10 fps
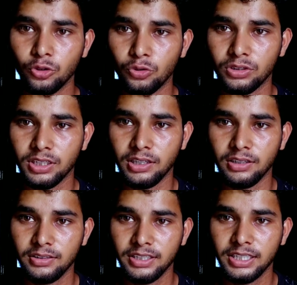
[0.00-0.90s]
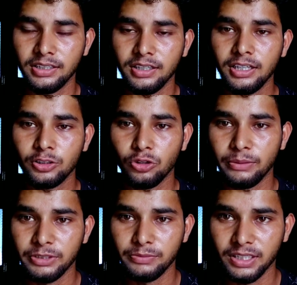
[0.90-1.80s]
दुख होता है ठीक है तो
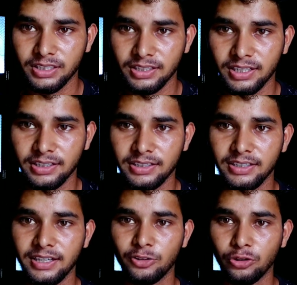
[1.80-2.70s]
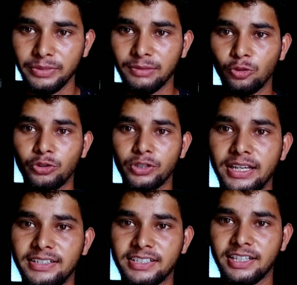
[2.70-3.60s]
आप इस बात का ध्यान रखिए यार तो अभी हम
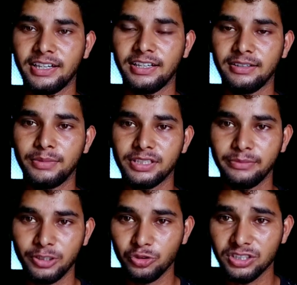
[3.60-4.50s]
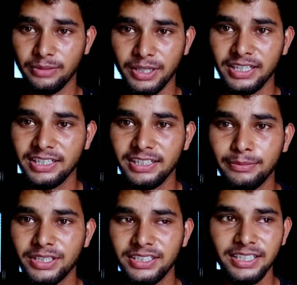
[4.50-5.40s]
की एज क्या है बस अभी कुछ कमाने की
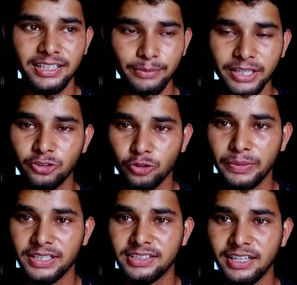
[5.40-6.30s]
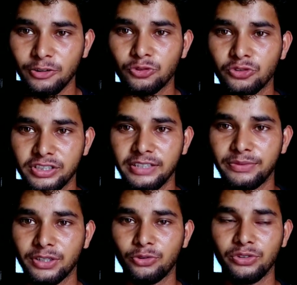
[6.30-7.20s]
नहीं बस ये है भाई जो पैसा है उसको
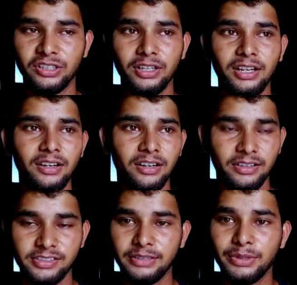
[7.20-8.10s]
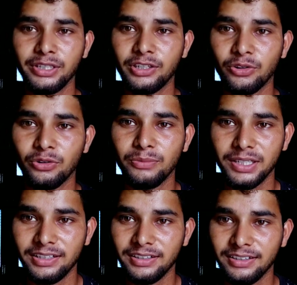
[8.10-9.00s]
सेव रखो सेविंग हाँ, करो
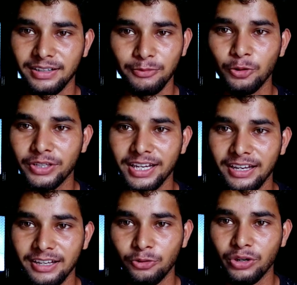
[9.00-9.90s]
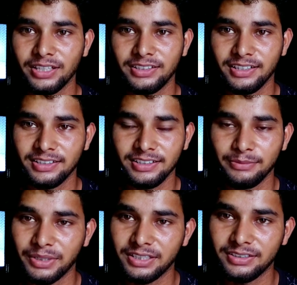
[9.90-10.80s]
बट हम लोग क्या है उड़ाते रहते
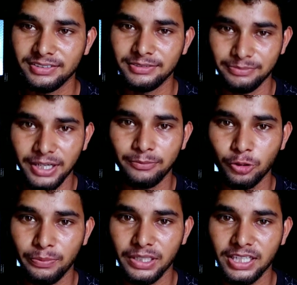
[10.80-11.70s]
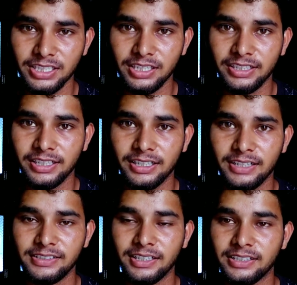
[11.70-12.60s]
हैं बट अब तो पता चली गया
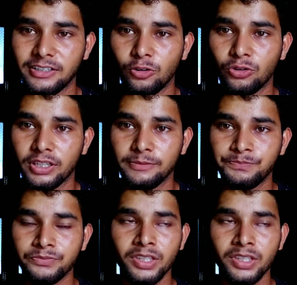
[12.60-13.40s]
कैसे कैसे लोग हैं